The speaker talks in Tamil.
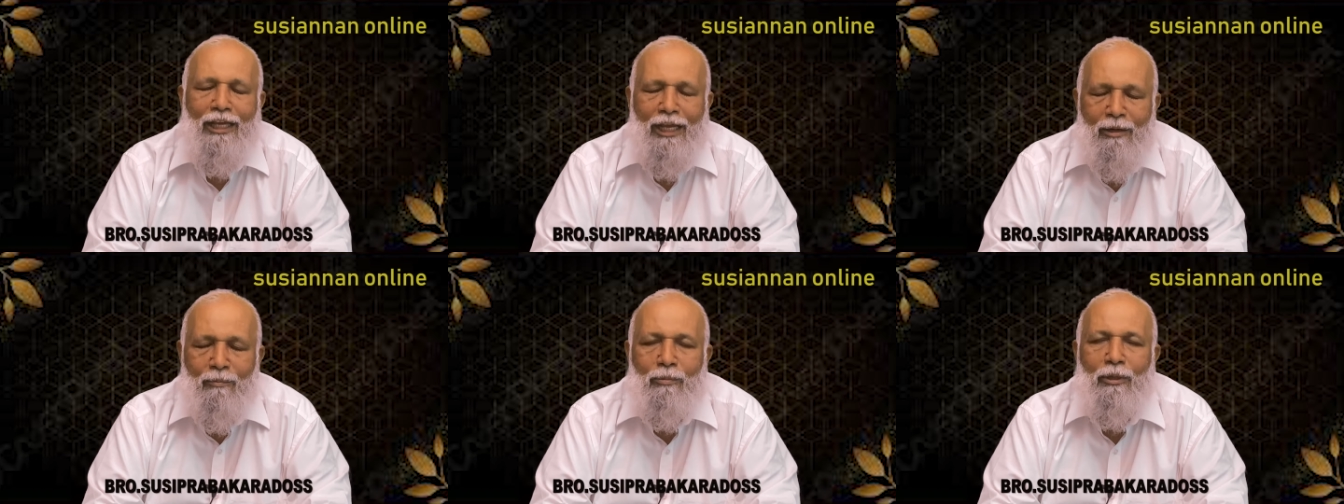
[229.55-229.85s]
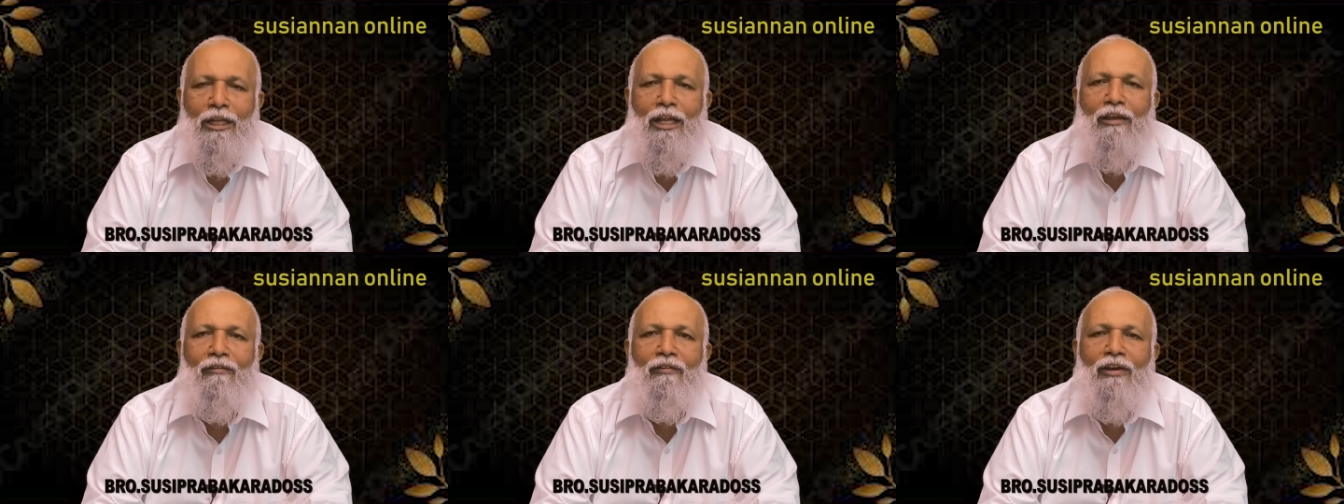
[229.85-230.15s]

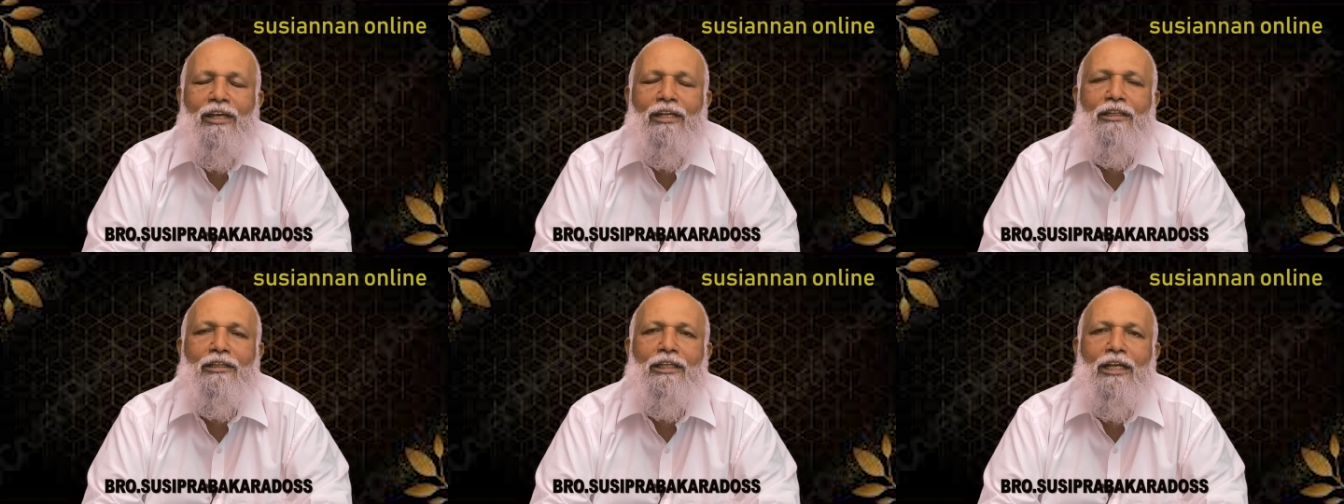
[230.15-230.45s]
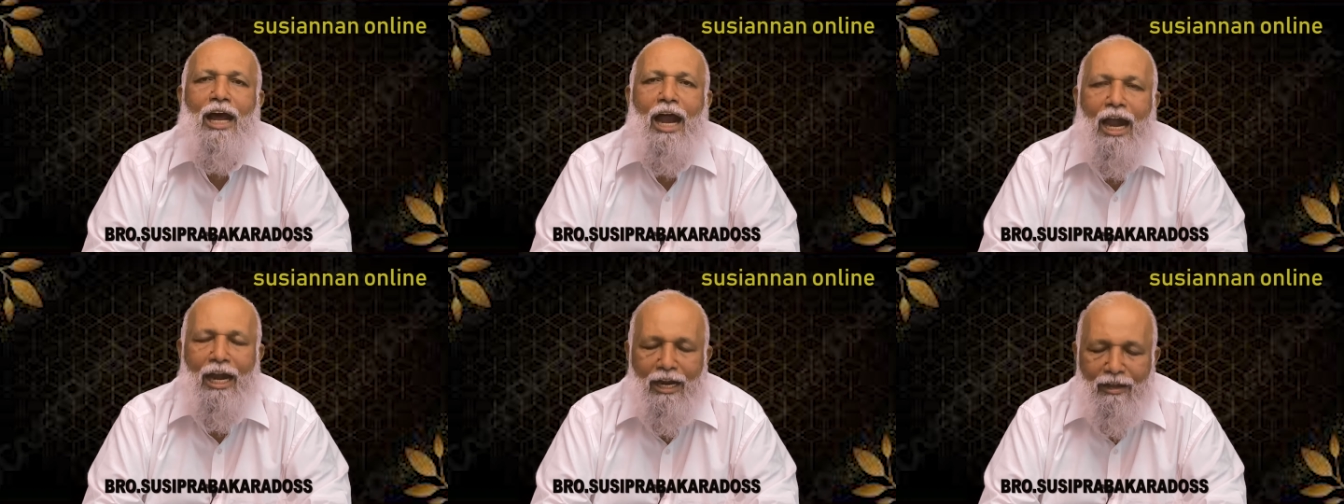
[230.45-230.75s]
என்பதை வைத்து
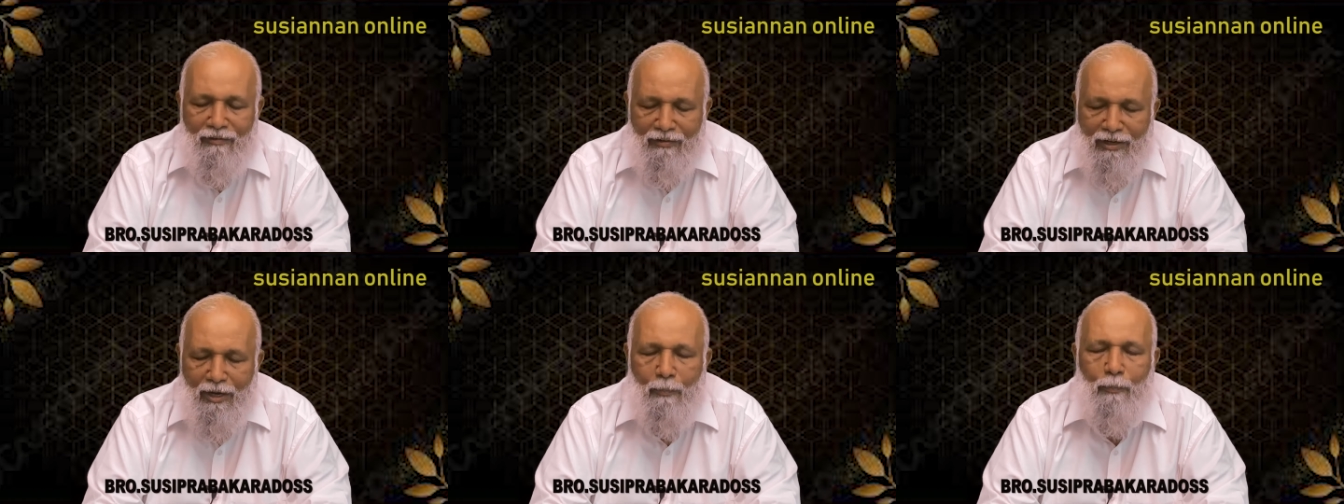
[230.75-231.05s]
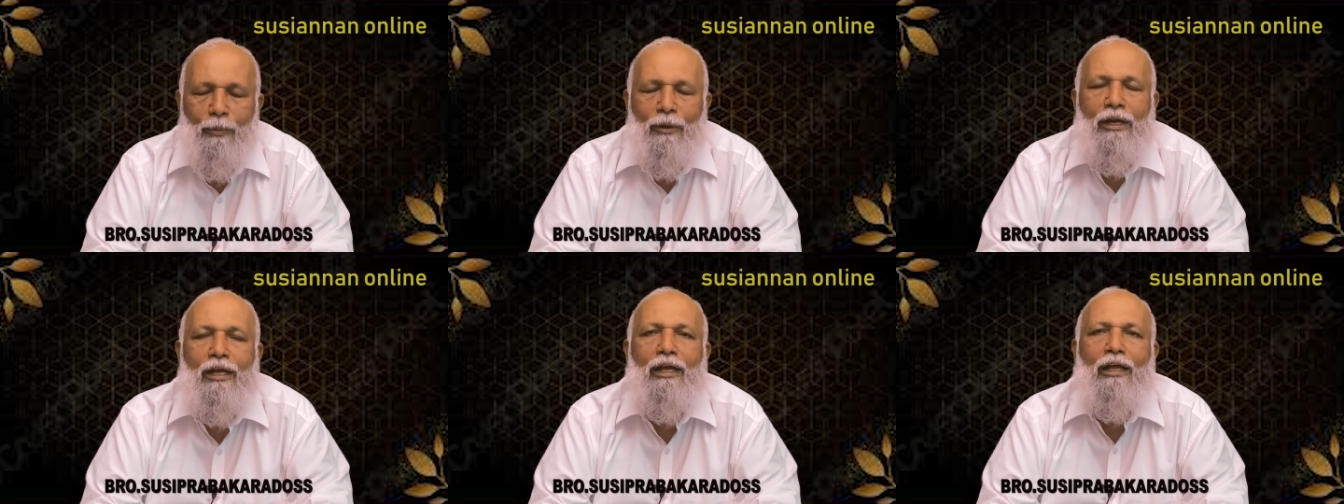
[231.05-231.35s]

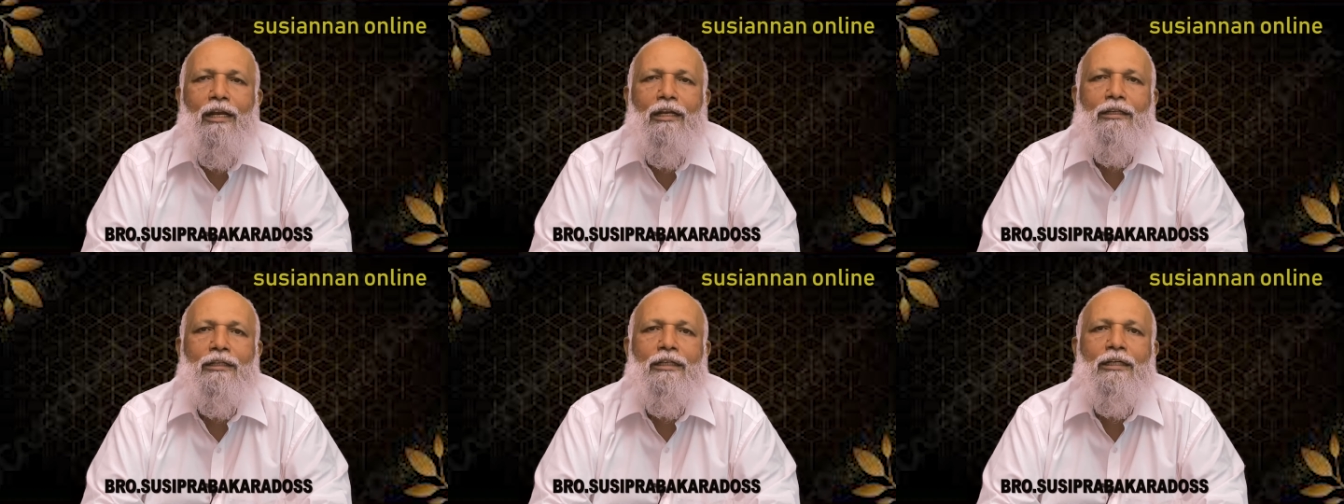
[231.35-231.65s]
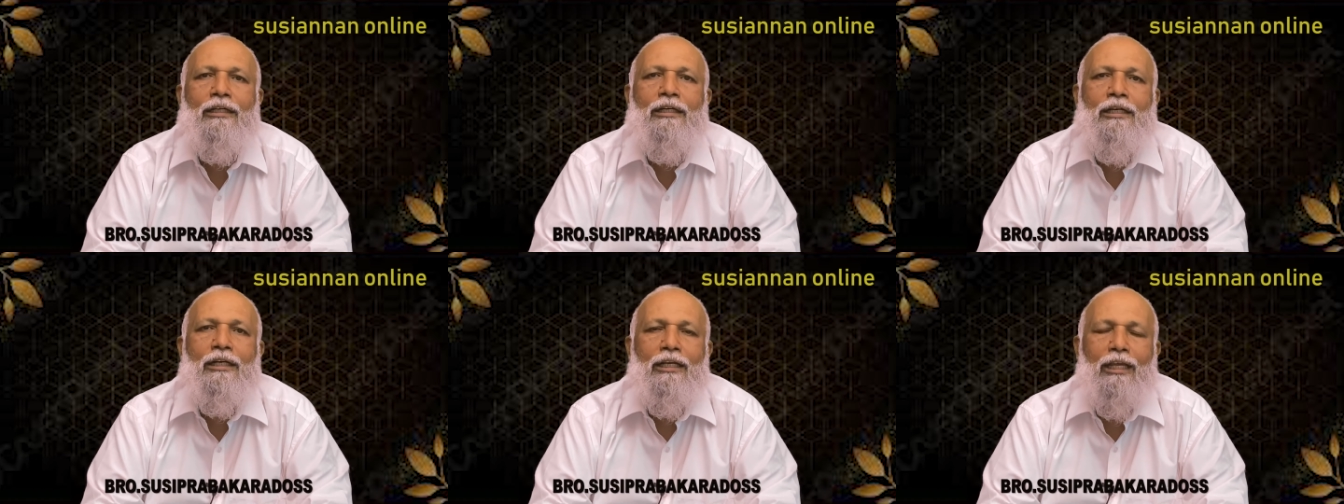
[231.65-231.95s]
அளவிடப்படுகிறது
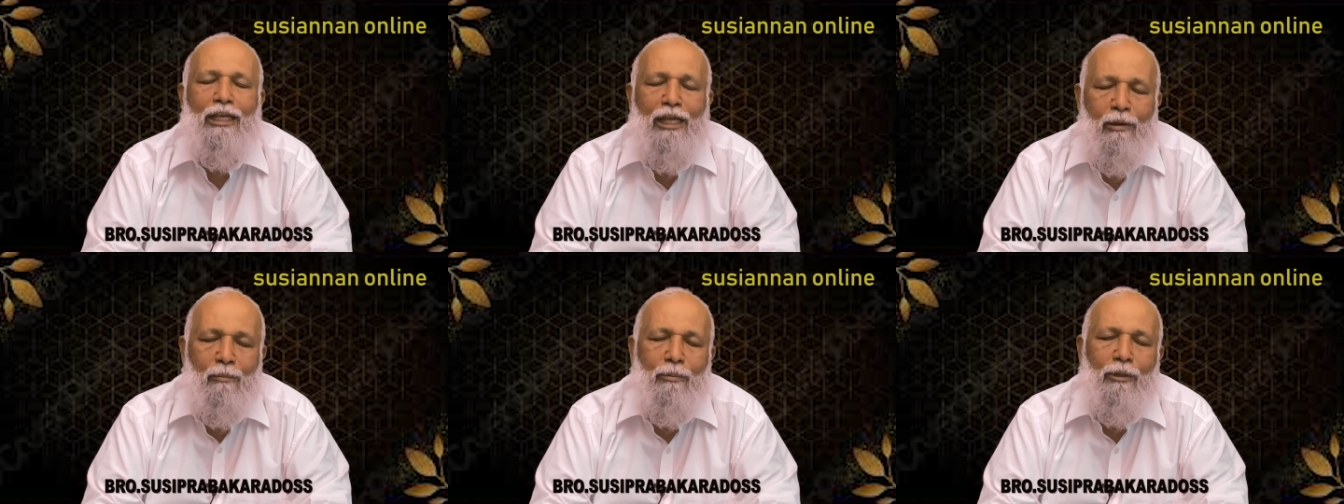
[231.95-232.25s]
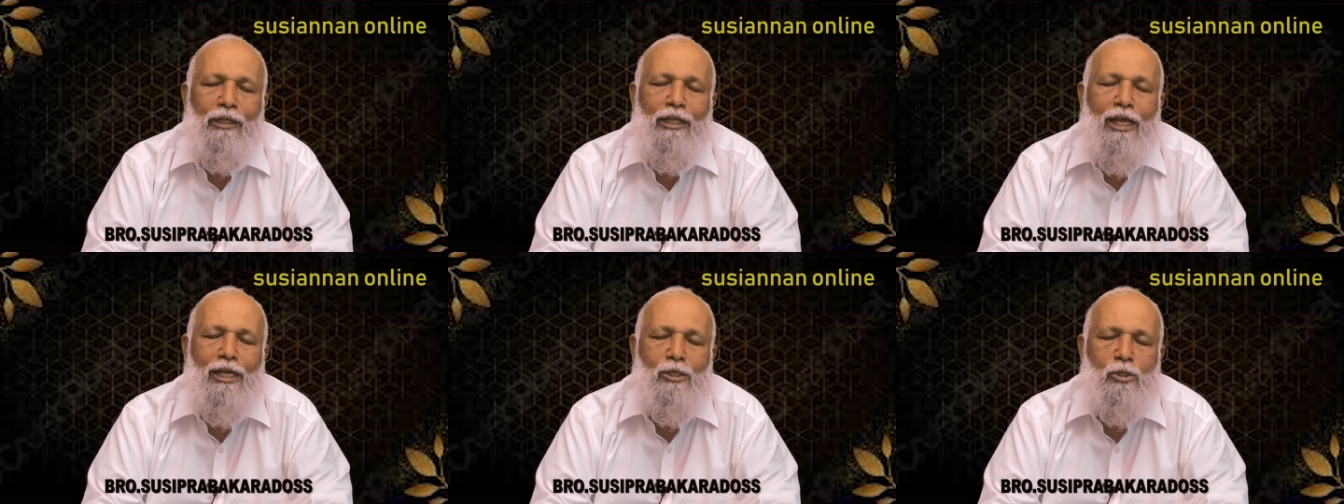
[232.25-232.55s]

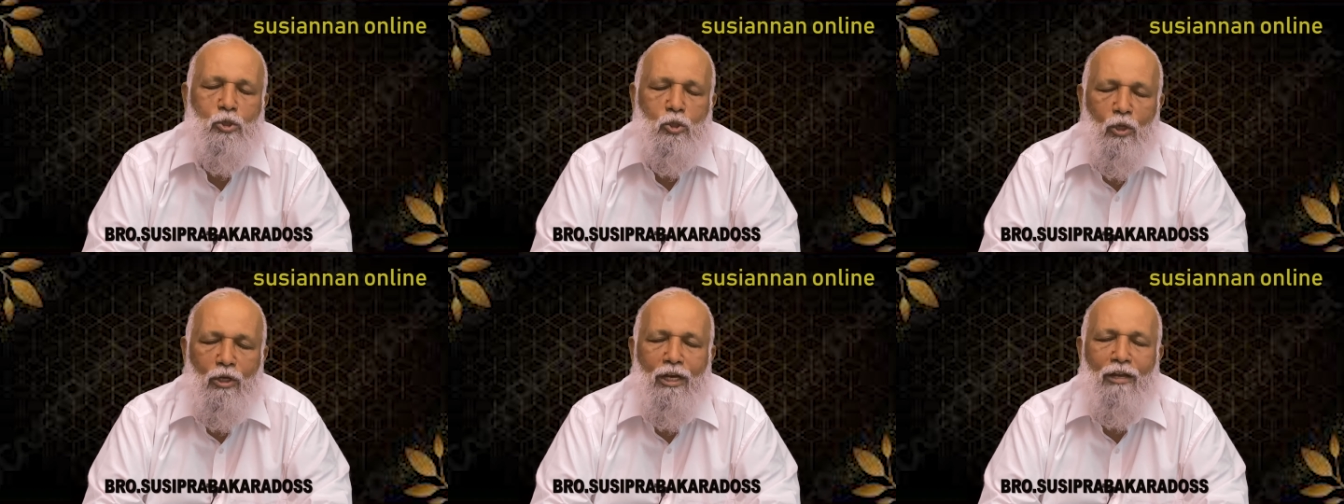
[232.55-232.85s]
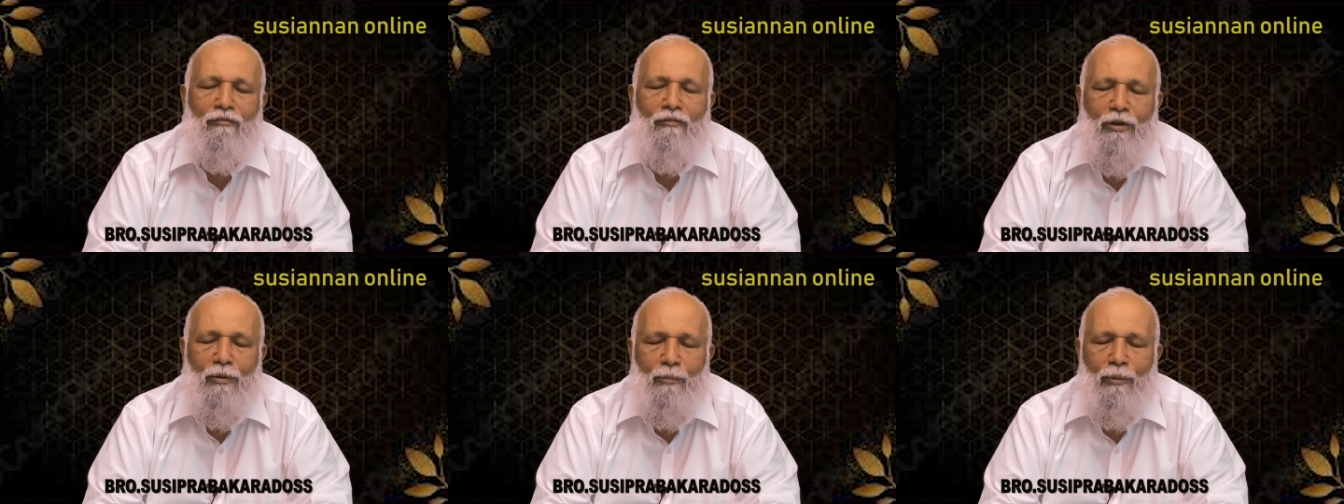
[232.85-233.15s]
என்பதை சொல்ல
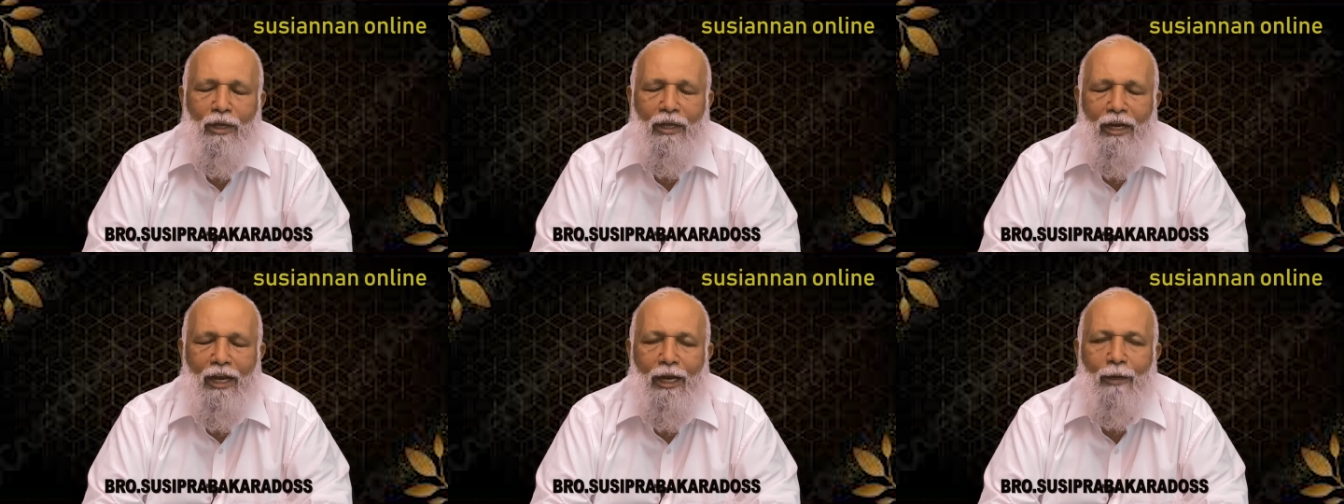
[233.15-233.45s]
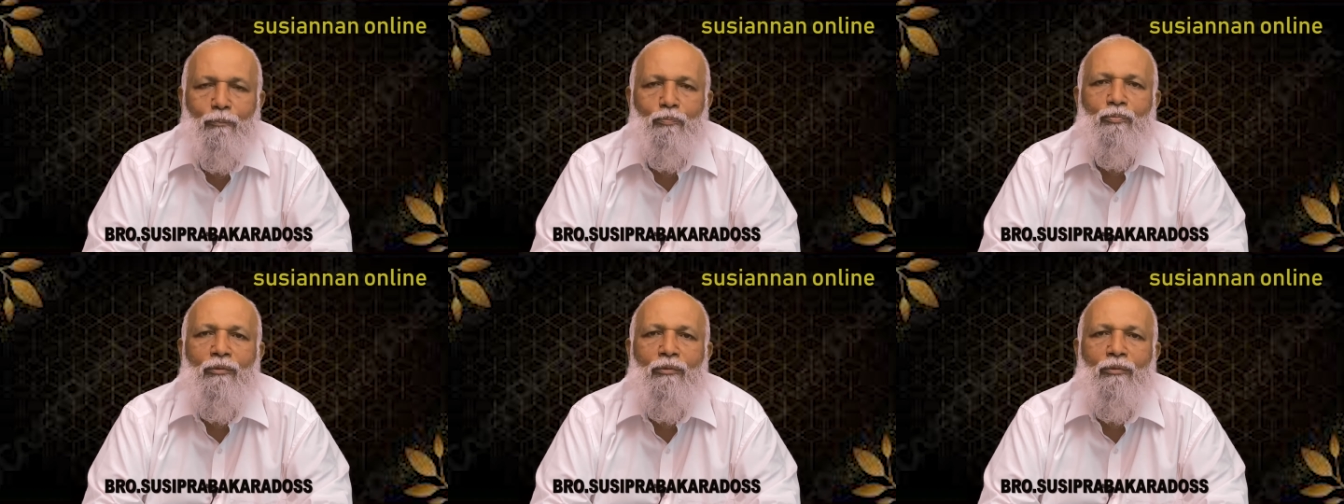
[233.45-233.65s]
விரும்புகிறேன்